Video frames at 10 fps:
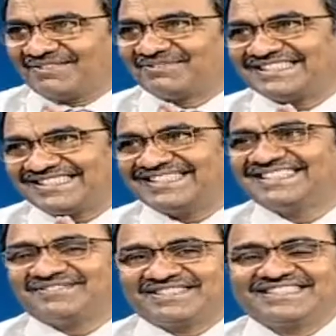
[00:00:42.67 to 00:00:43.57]
షో
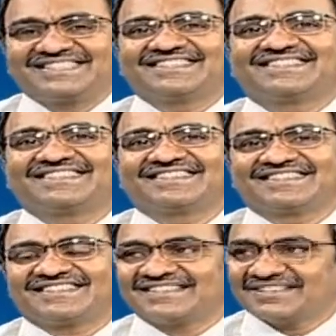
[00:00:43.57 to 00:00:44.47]
నమస్తే
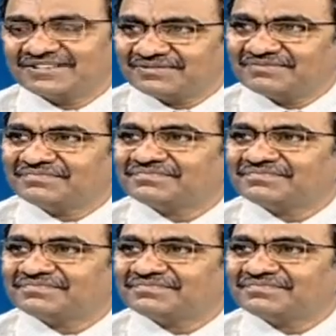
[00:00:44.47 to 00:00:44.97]
బరువు తగ్గితే